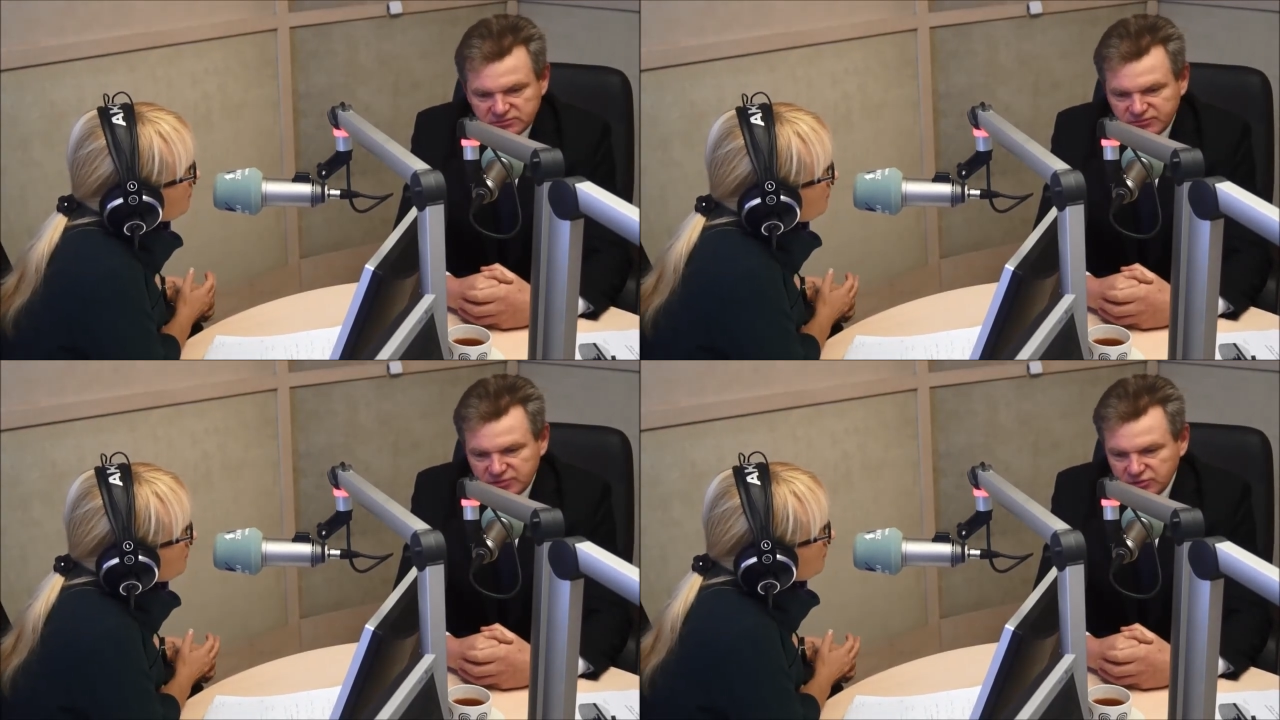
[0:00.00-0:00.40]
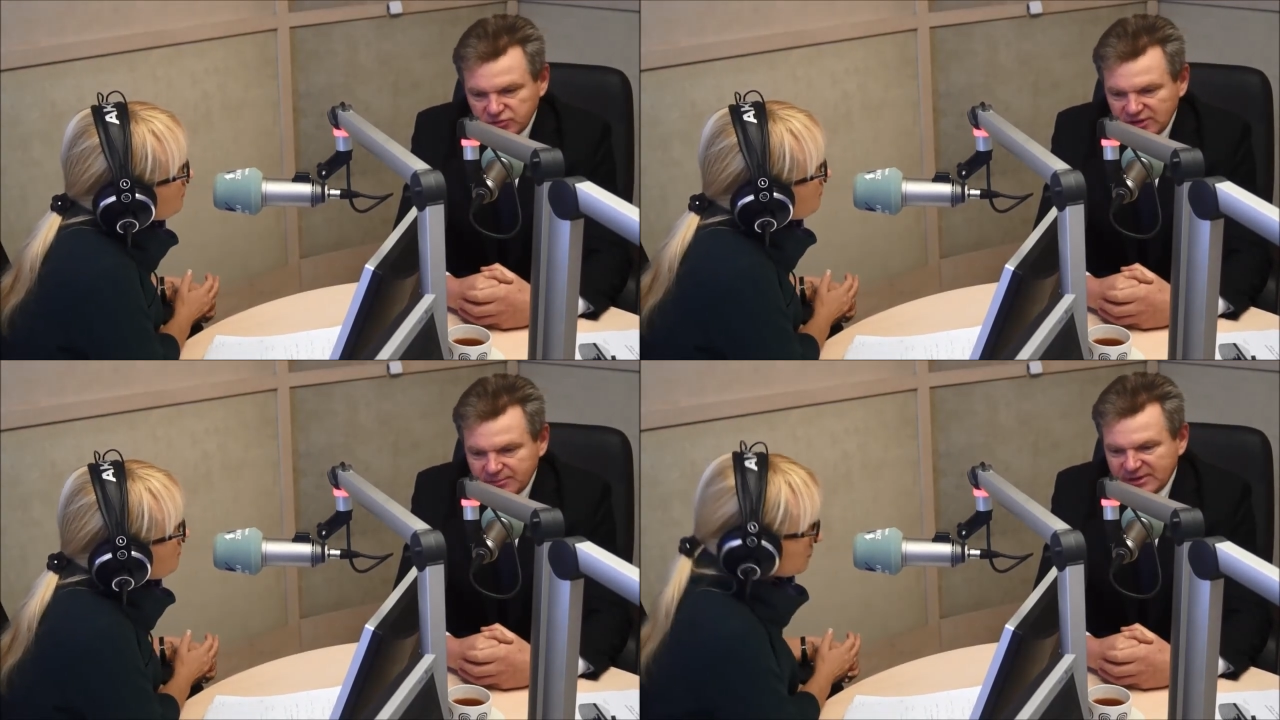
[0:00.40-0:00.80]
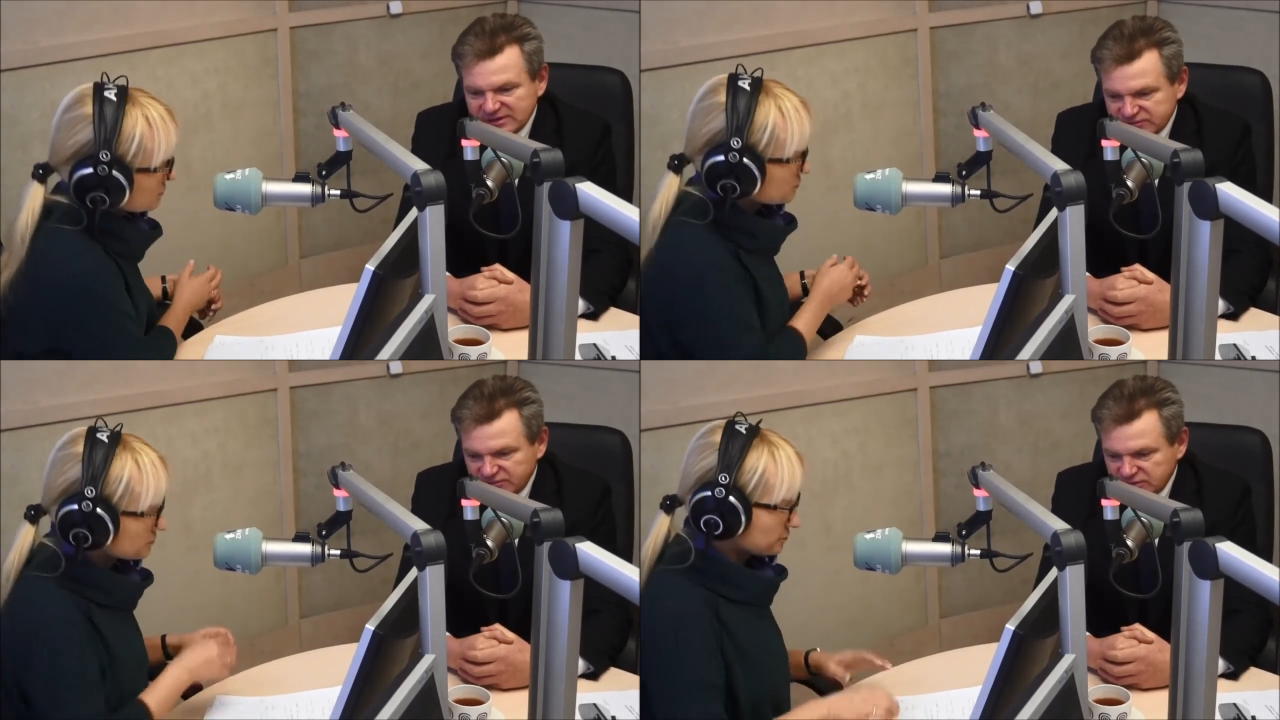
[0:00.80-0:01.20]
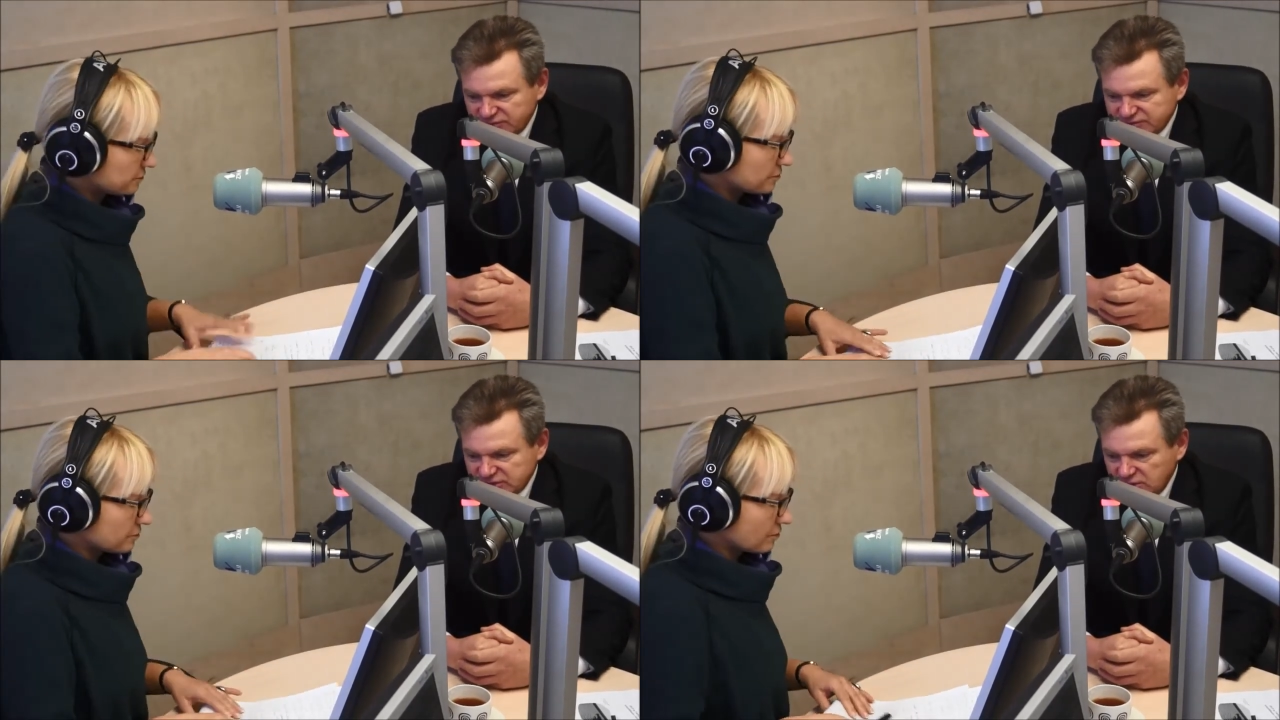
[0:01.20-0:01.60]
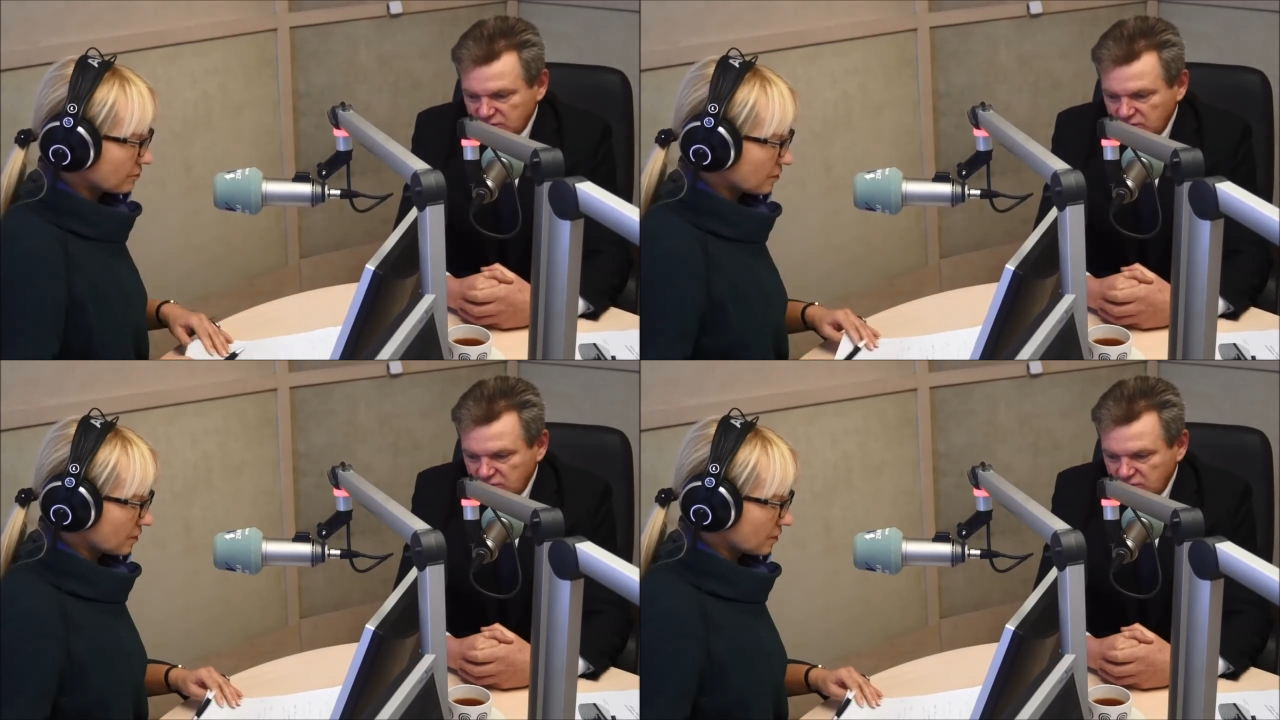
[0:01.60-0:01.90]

Wilno dla państwa litewskiego,